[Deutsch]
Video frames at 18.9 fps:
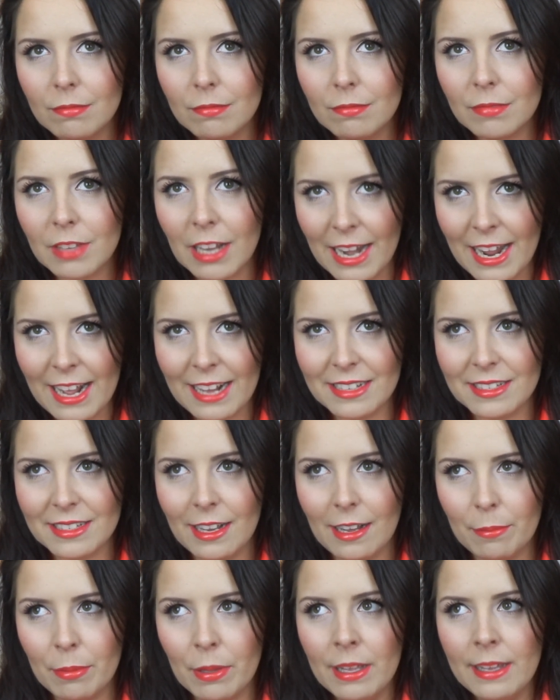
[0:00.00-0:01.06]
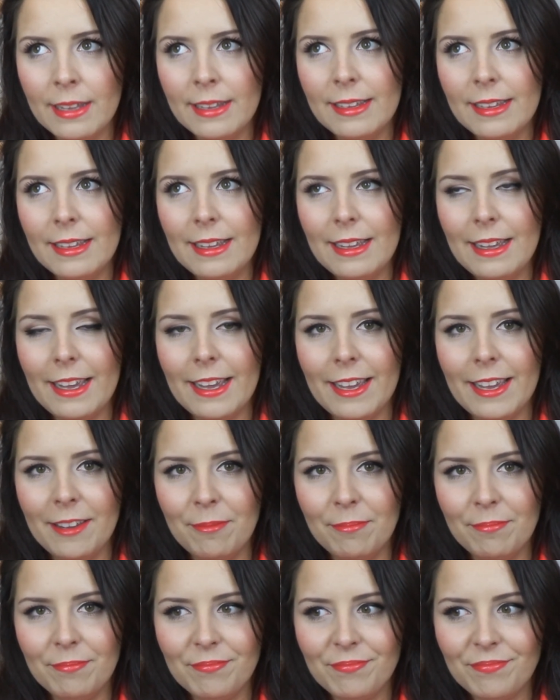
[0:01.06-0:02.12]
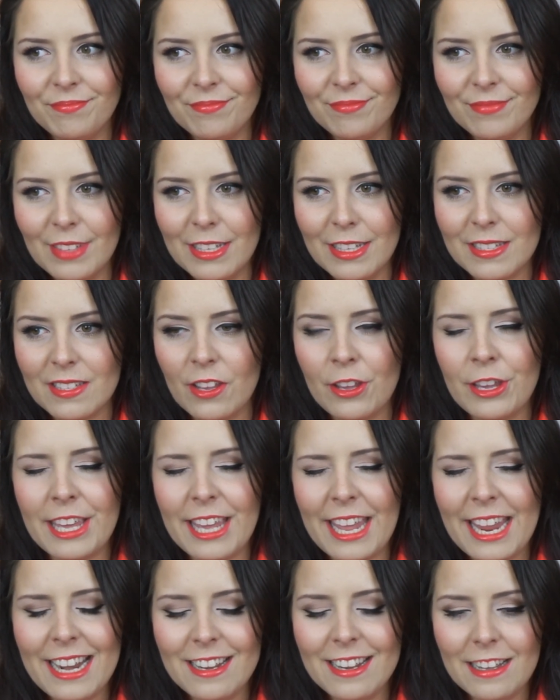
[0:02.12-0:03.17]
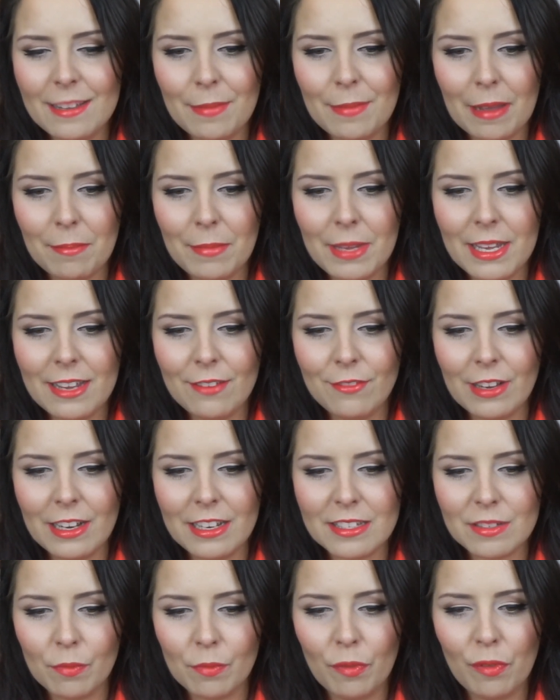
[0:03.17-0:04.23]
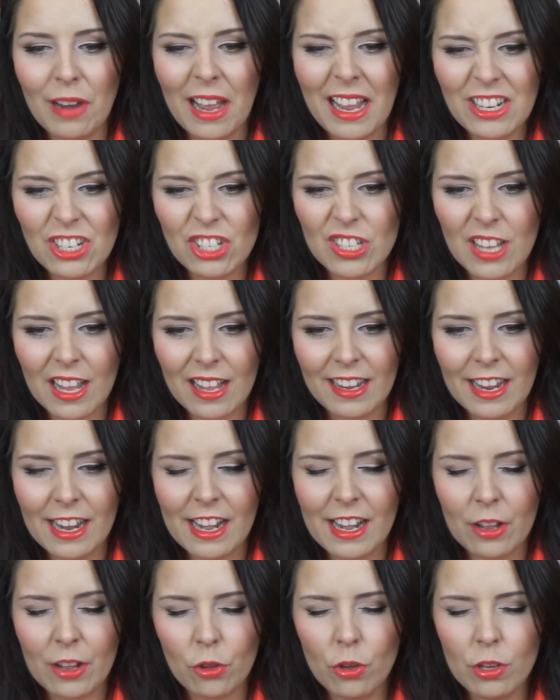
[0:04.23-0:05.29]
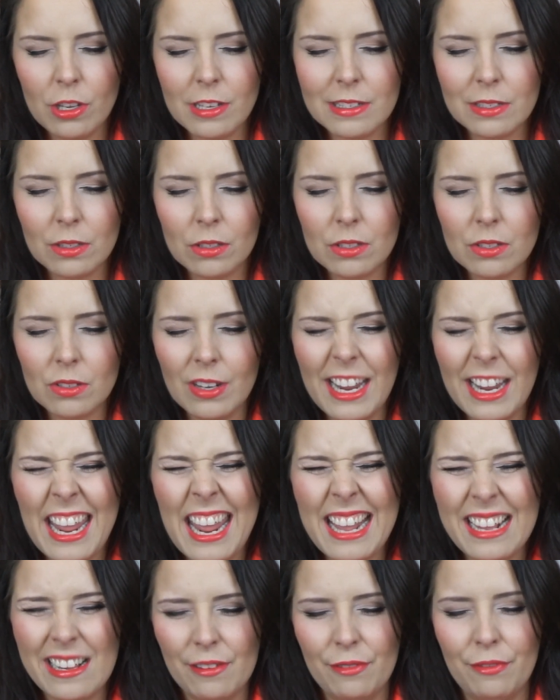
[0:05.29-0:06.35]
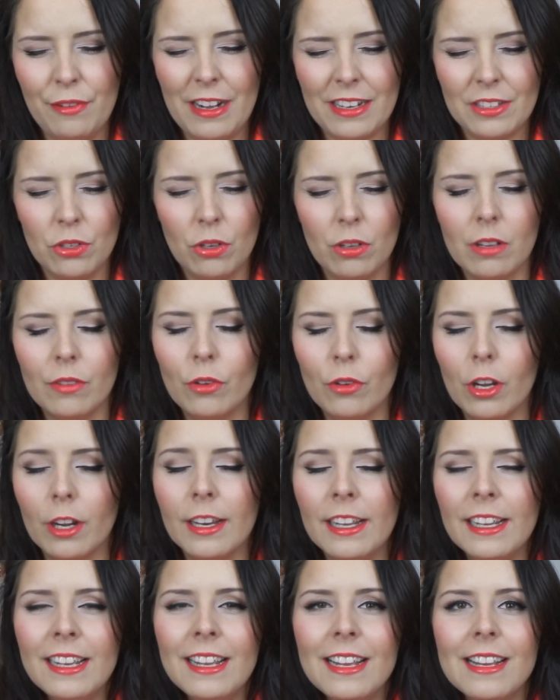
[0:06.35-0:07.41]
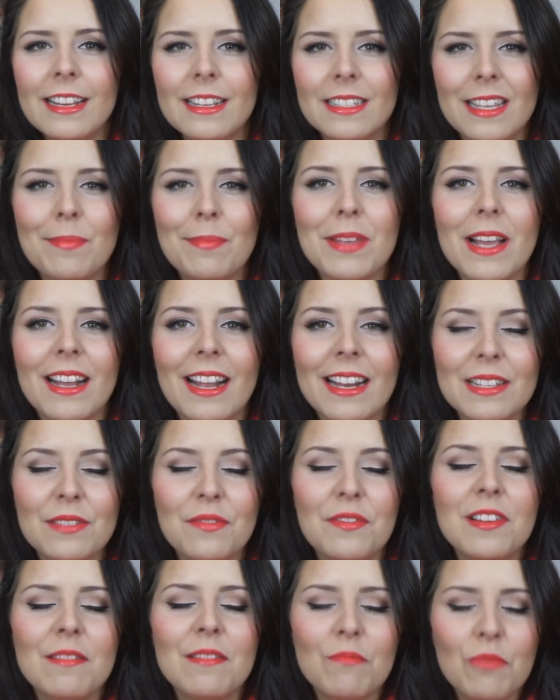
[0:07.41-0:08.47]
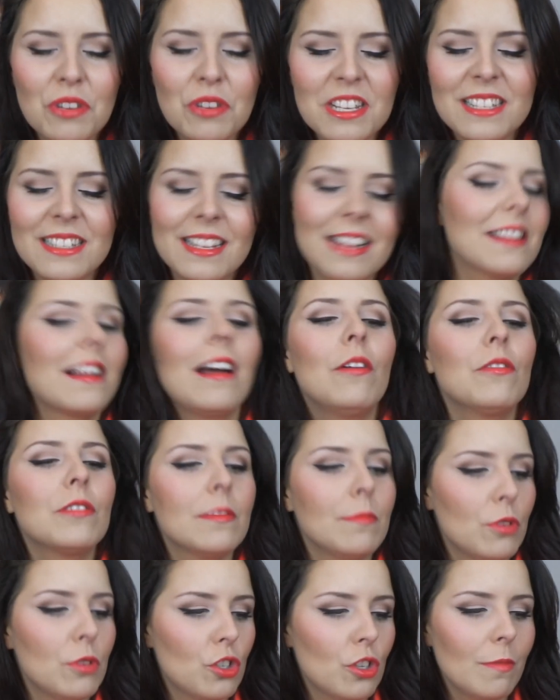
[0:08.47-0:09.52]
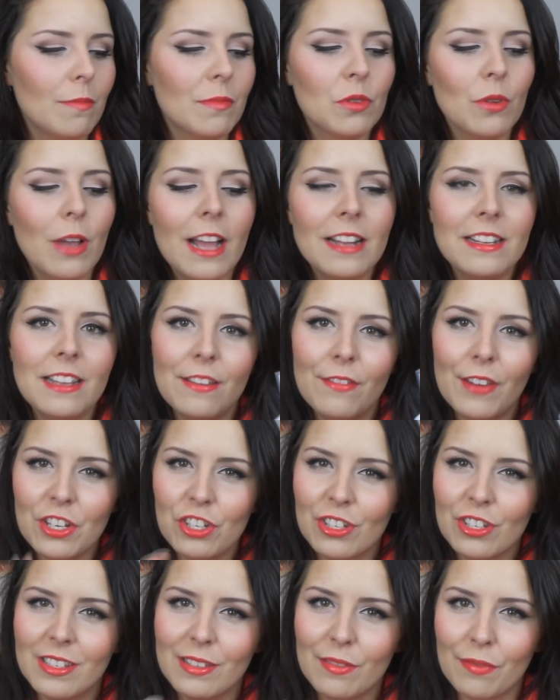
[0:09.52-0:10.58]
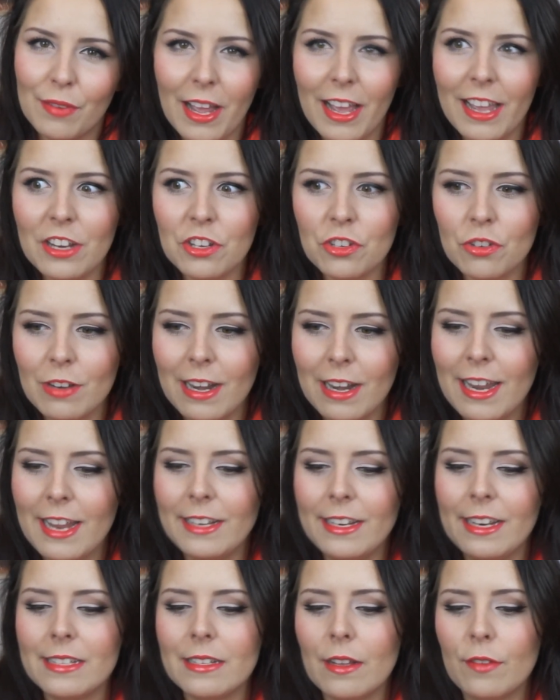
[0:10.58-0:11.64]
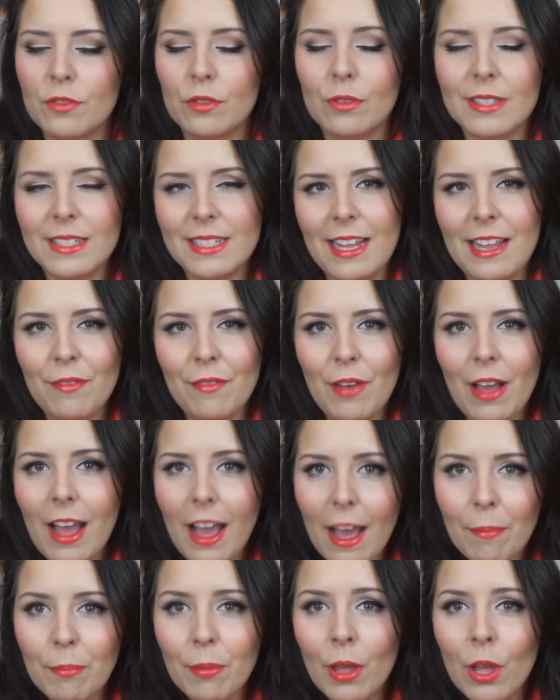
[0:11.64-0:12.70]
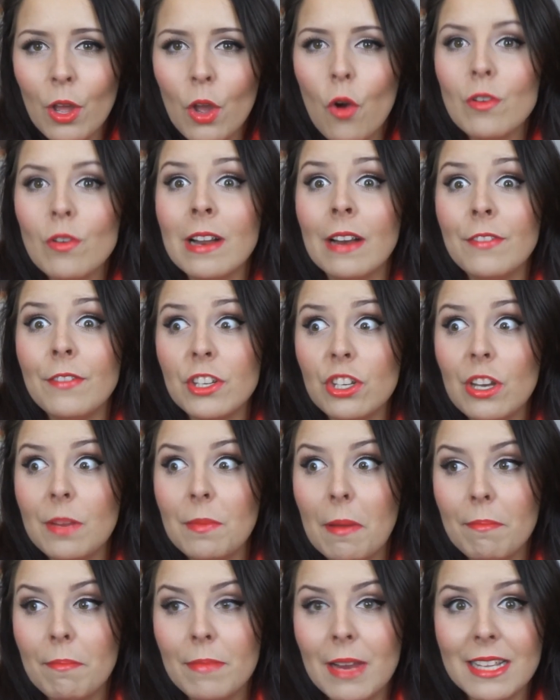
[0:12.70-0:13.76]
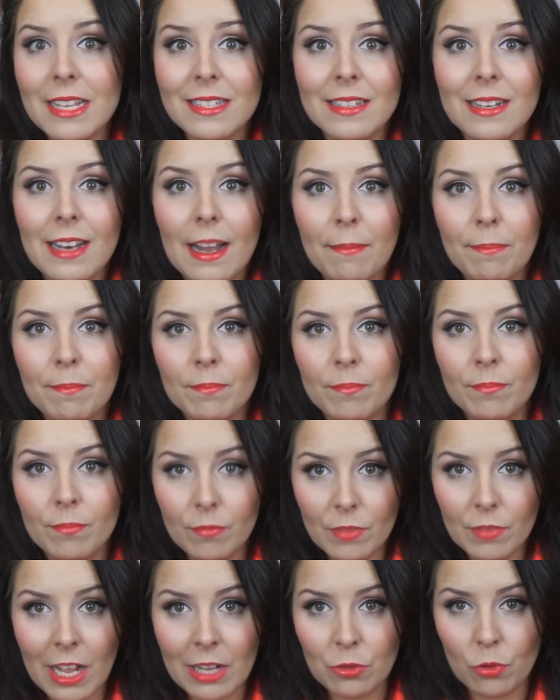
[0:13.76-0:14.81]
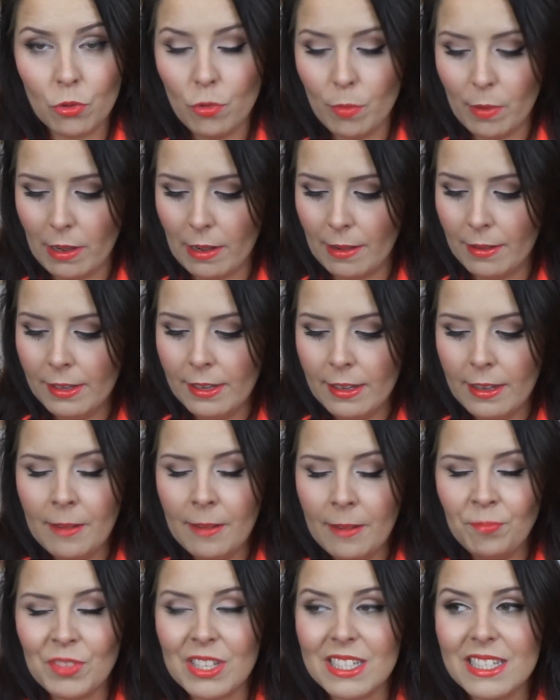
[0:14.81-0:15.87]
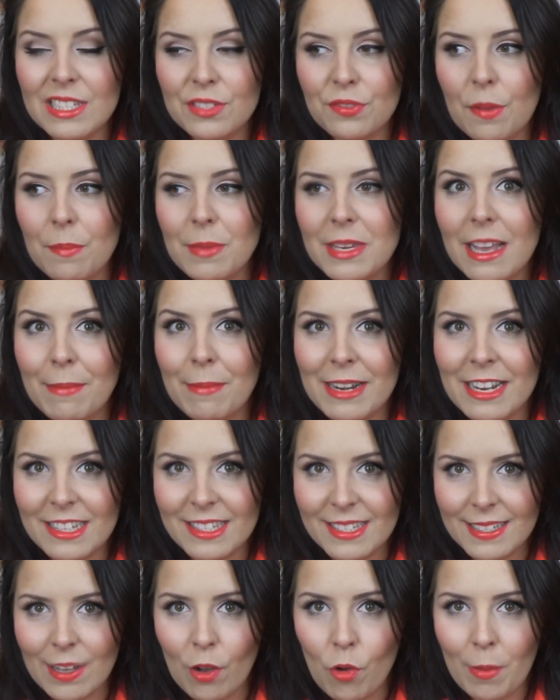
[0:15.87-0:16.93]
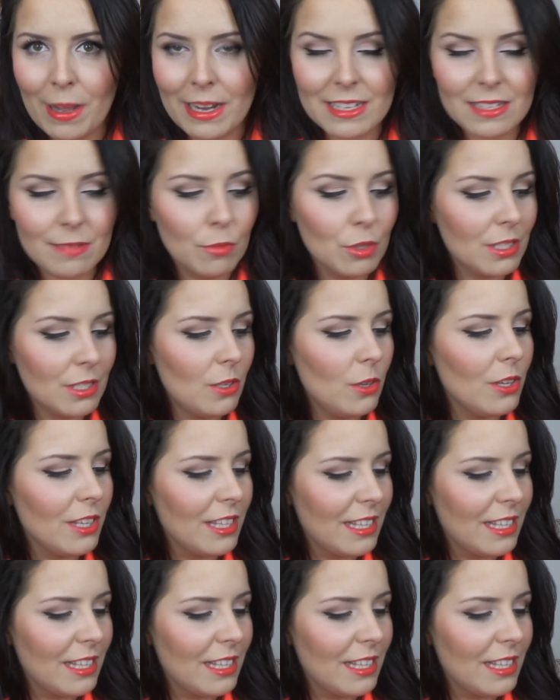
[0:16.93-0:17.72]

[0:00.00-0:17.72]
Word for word: gelernt habe, äh, ist Hygiene bei mir, wenn es um Fleischsachen geht in der Küche, so, so ein Ekelfaktor geworden. Es gibt ja ganz viele Muttis da draußen bestimmt so, ja, die waschen das Fleisch und dann legen die das auf so einen Zewa ab und dann wischen die mit einem nassen Lappen da drüber. Das ist für mich aber nicht sauber, das muss,